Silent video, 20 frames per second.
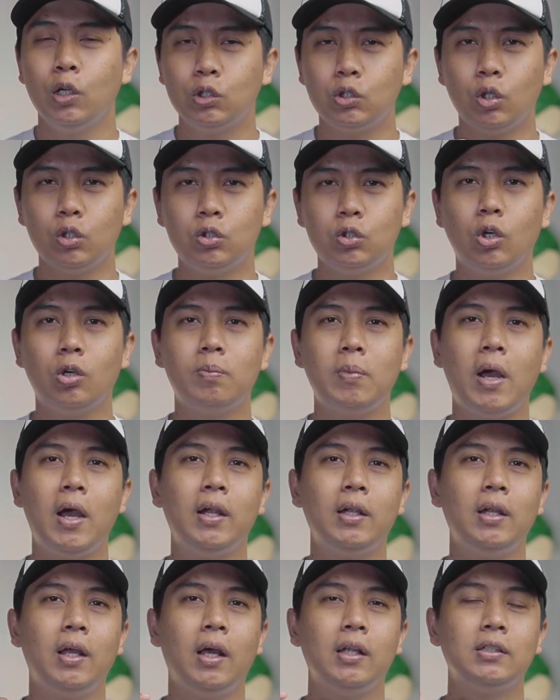cocok
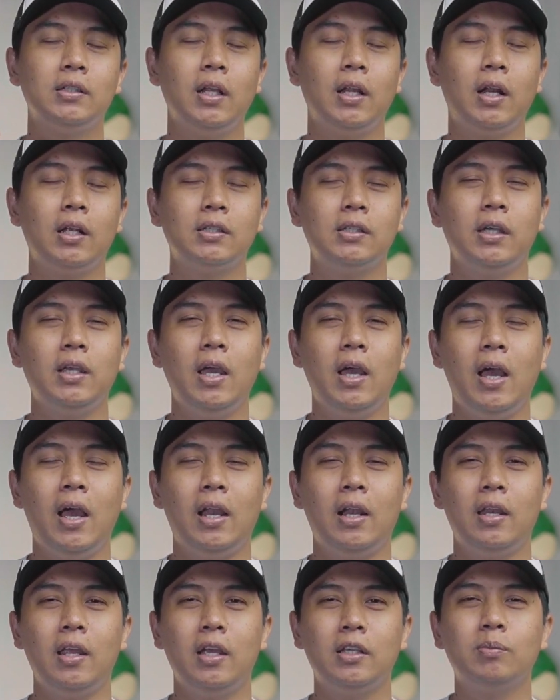banget dengan selera saya
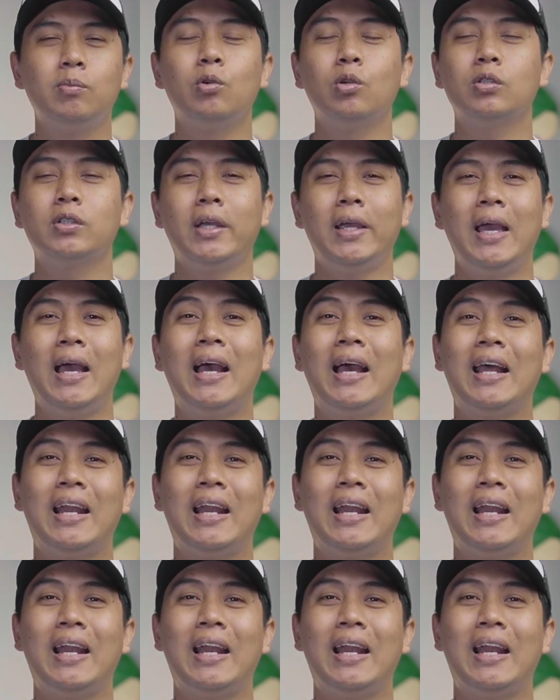alias menurut saya